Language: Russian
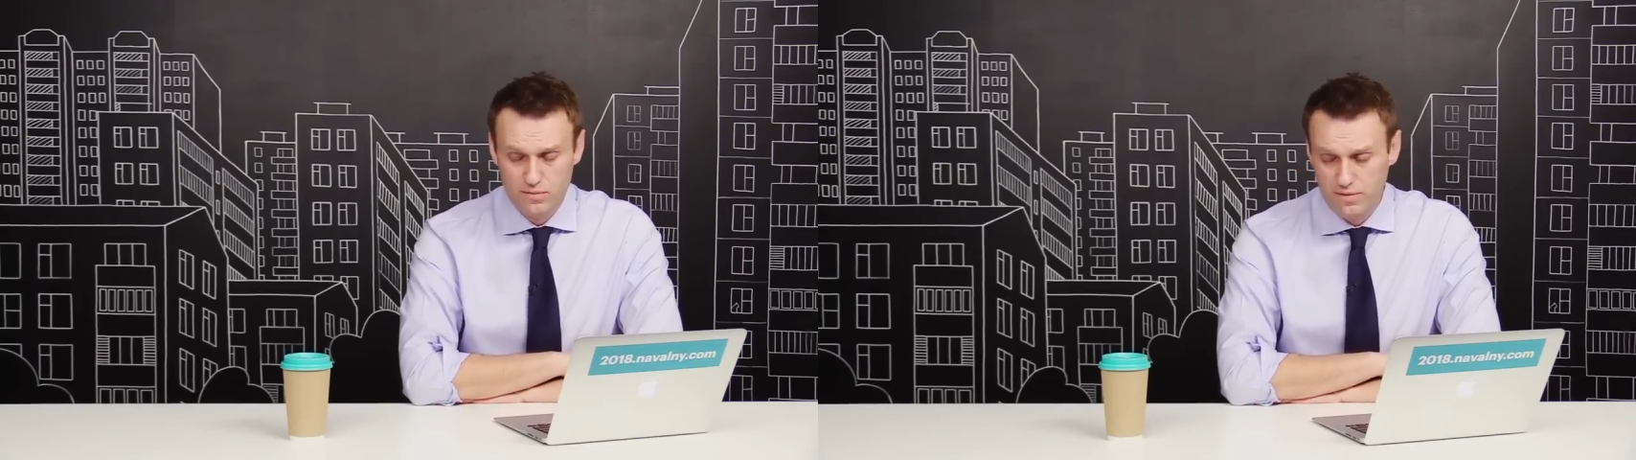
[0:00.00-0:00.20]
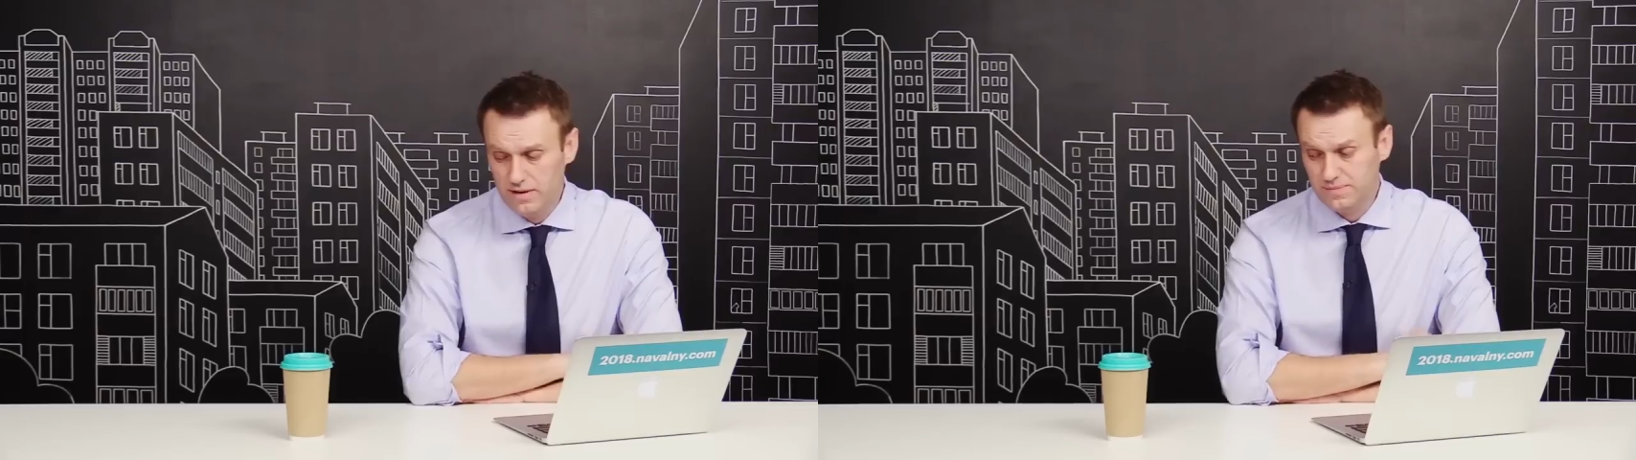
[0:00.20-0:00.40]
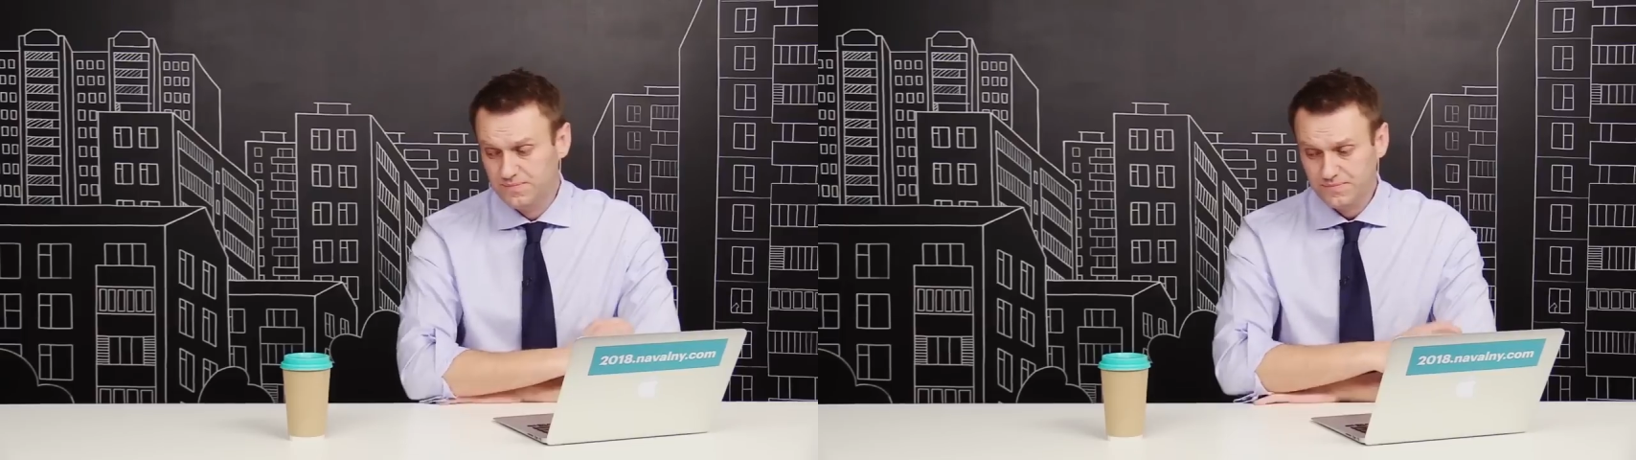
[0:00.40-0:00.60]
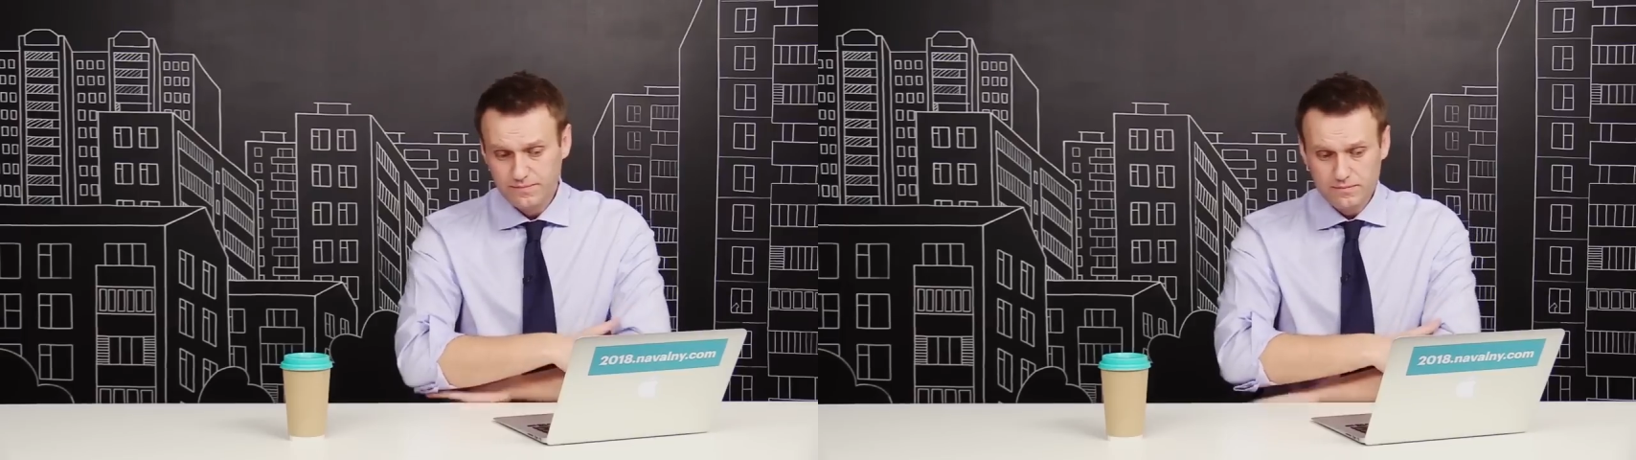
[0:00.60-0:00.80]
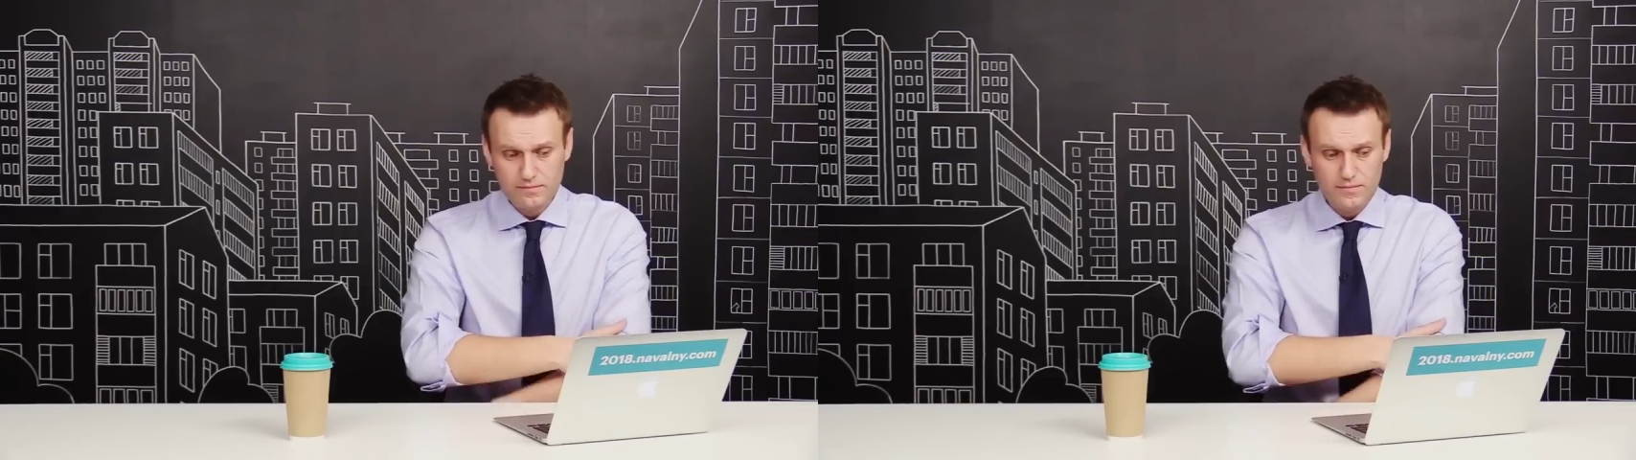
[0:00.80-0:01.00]
рублей.
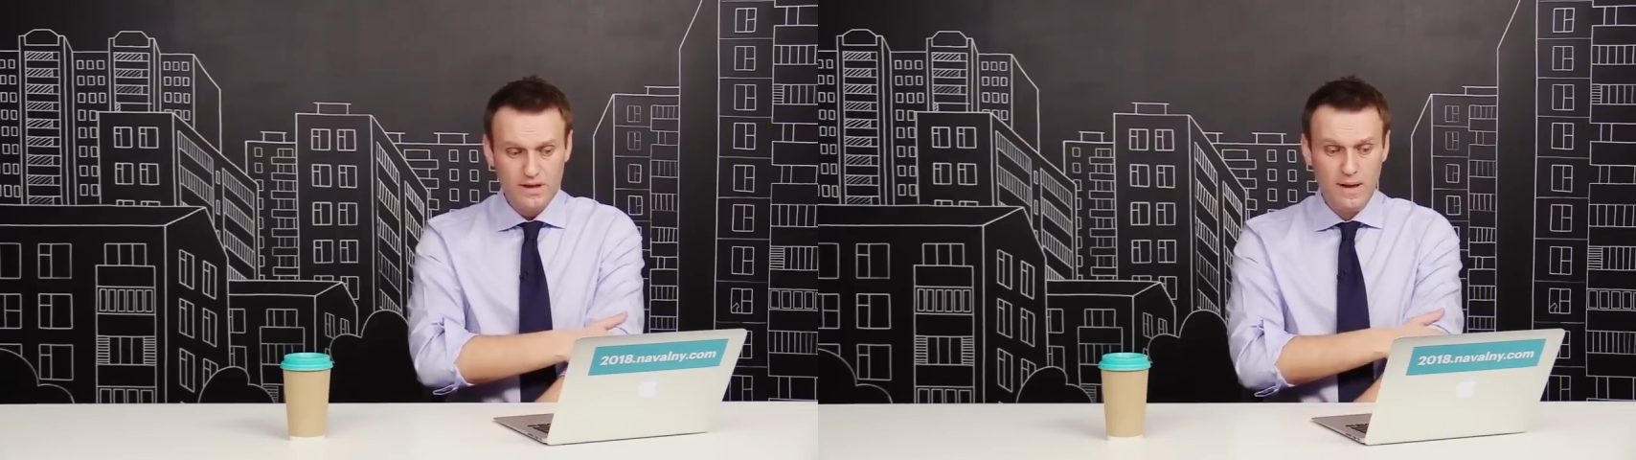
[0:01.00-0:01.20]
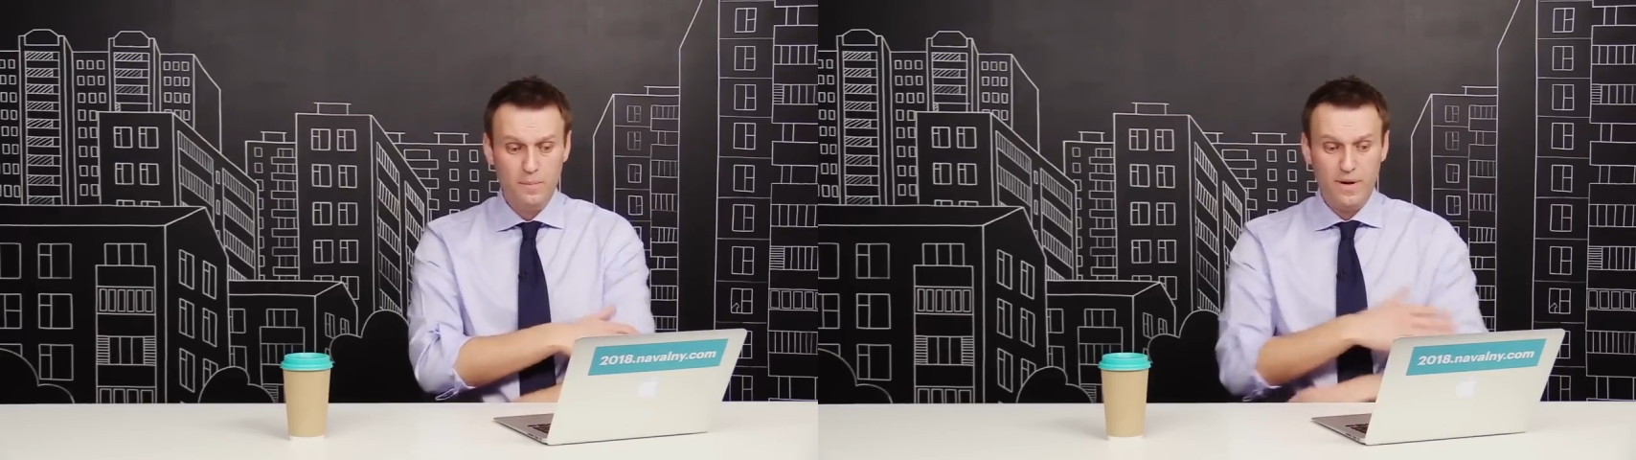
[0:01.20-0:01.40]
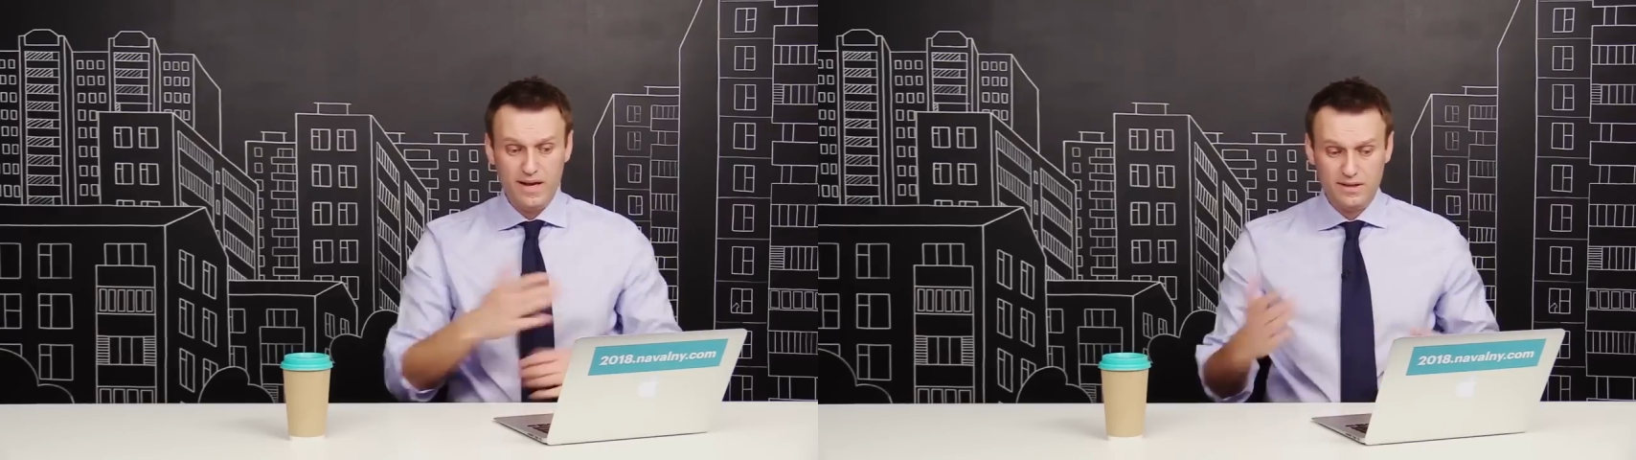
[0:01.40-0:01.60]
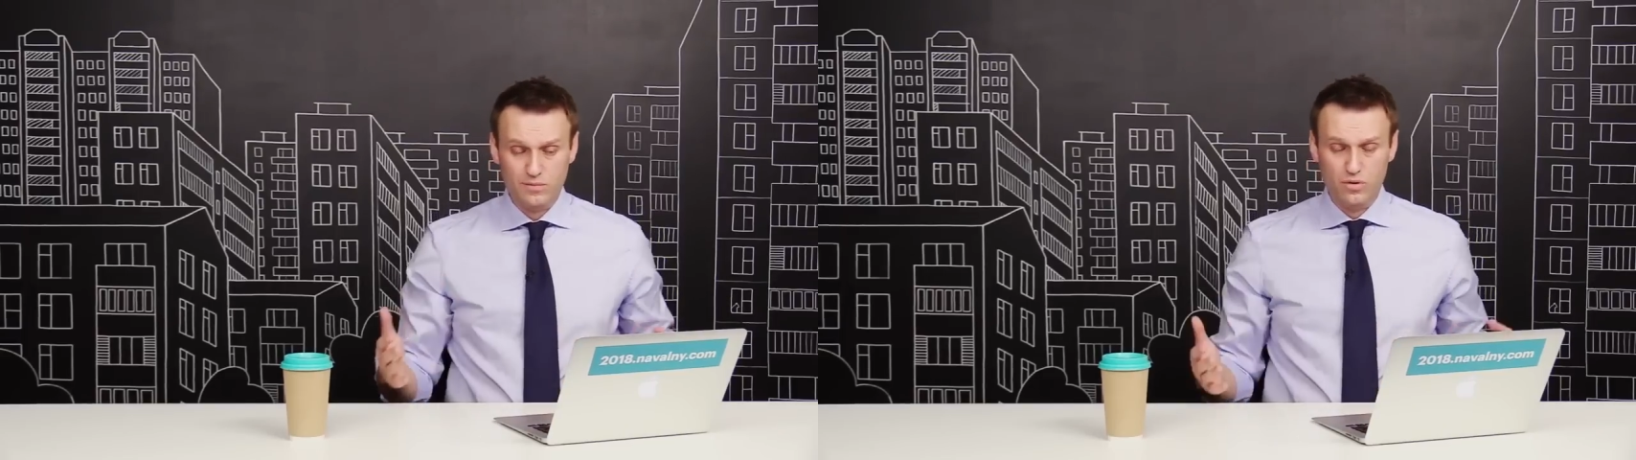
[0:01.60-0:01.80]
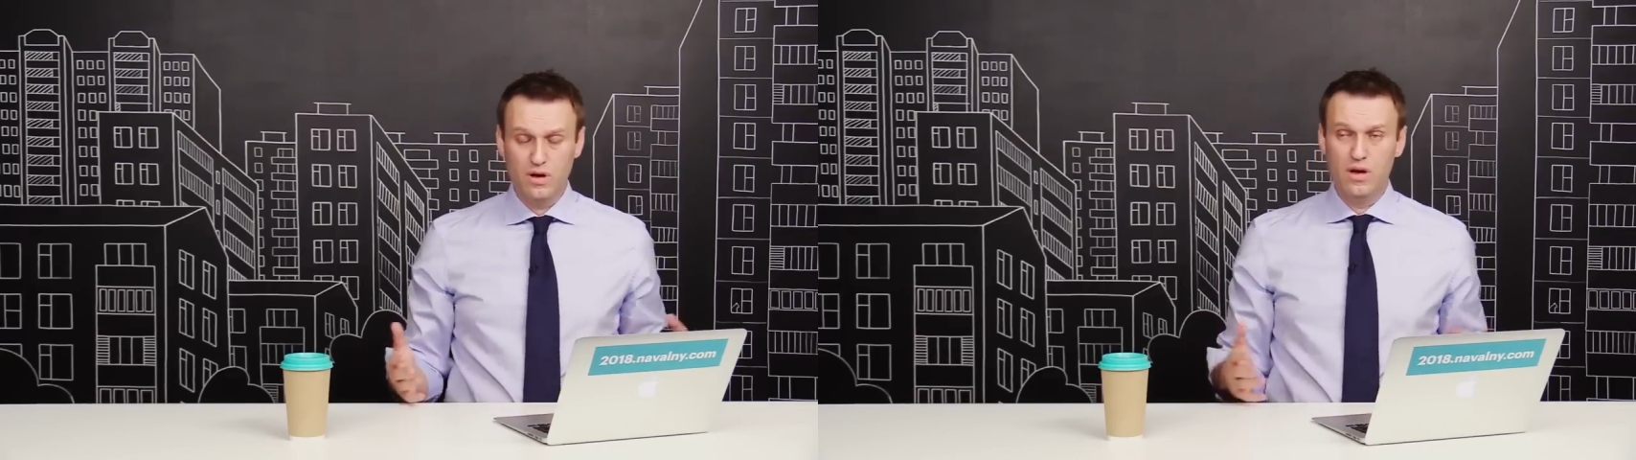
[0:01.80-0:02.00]
Поэтому